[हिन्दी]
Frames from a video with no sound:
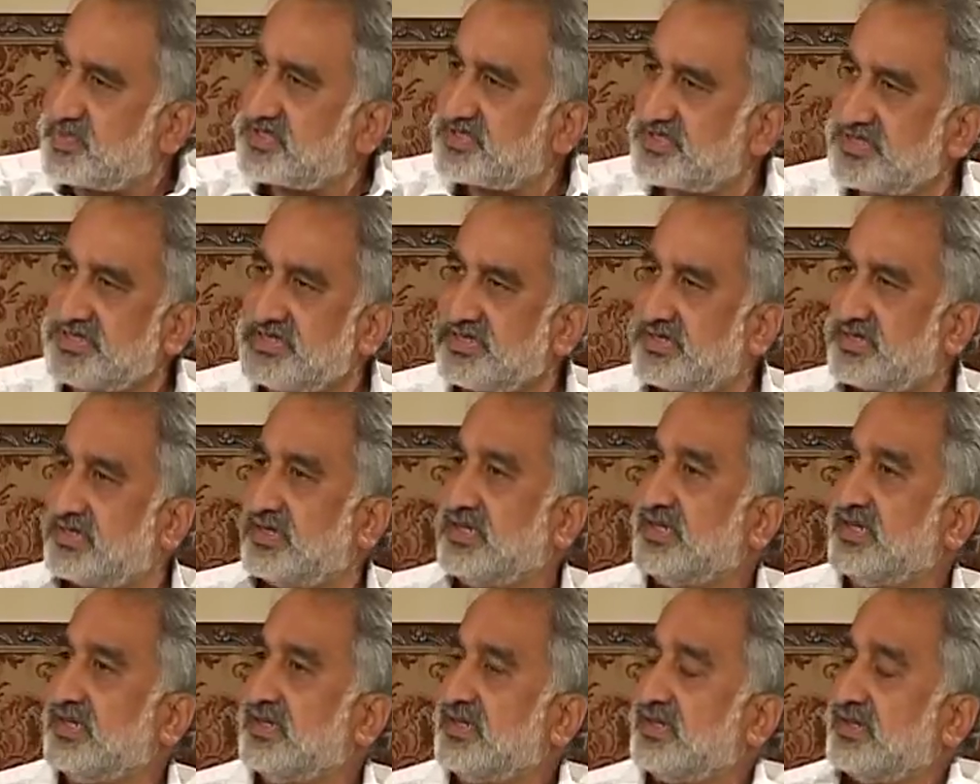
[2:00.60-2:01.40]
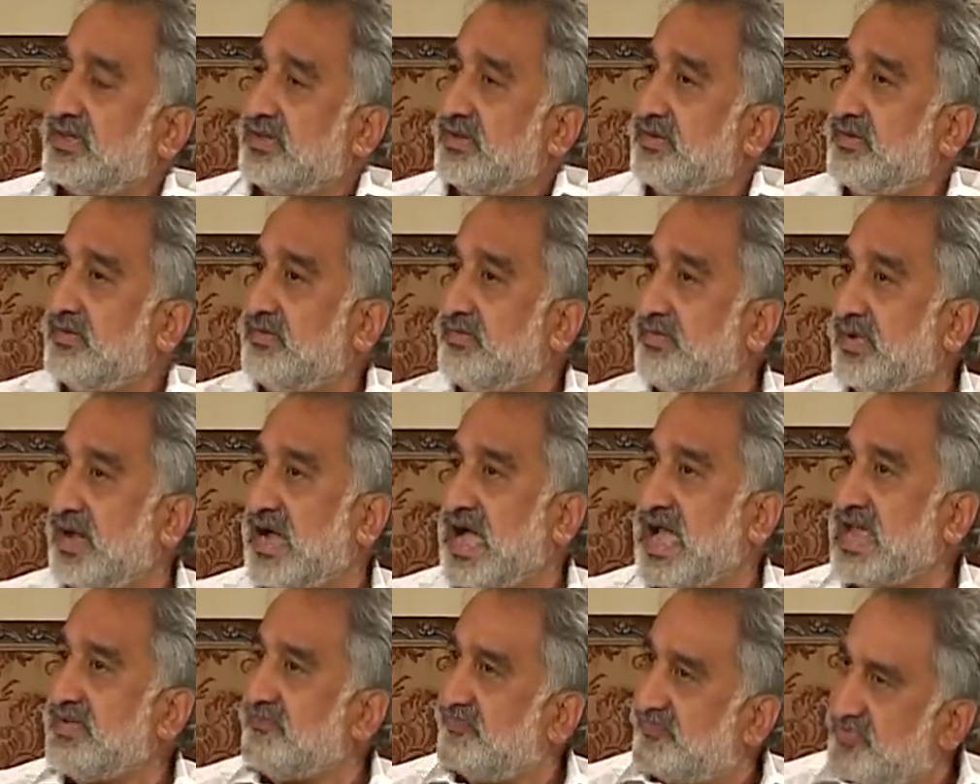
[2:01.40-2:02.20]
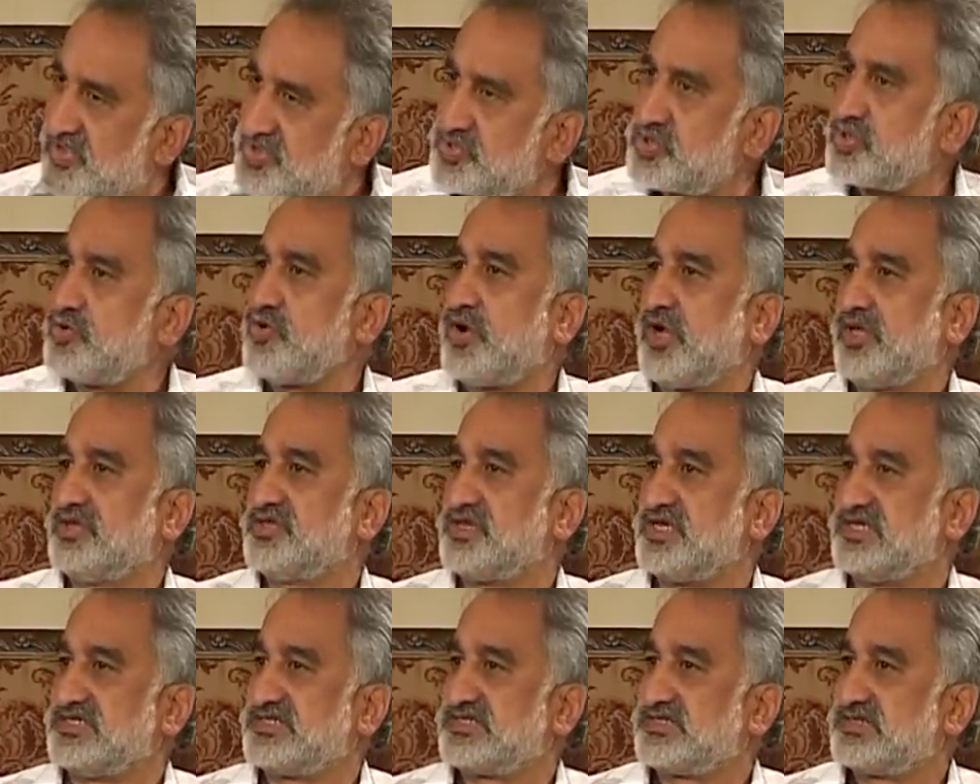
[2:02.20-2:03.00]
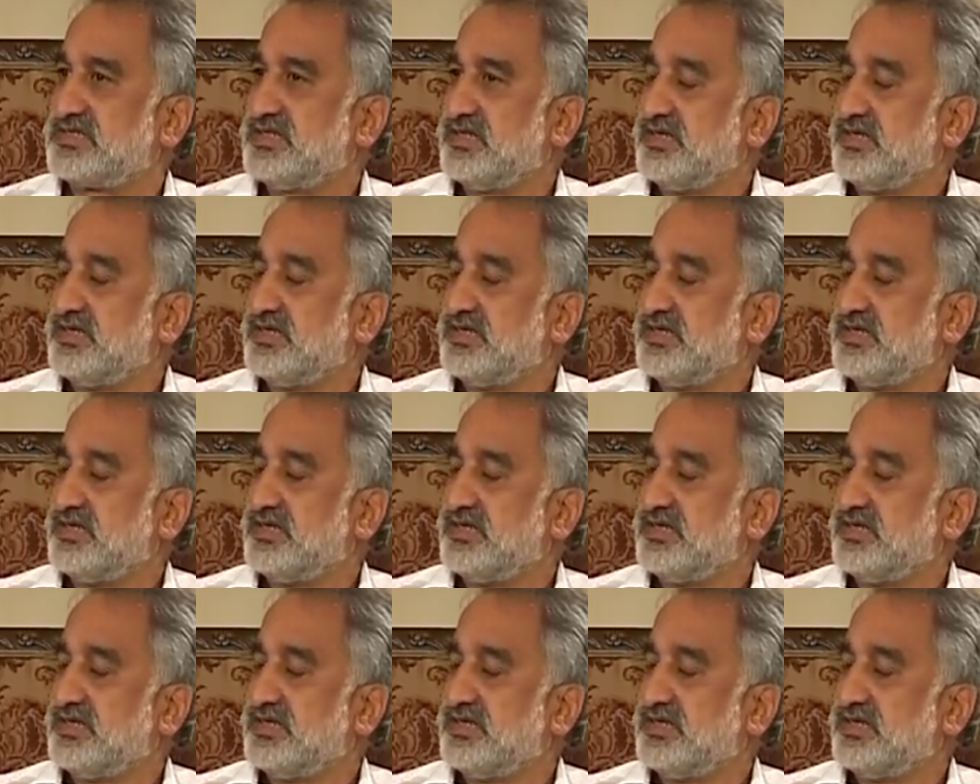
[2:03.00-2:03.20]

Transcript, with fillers: परसेंट आई एम विथ यू ऑन दिस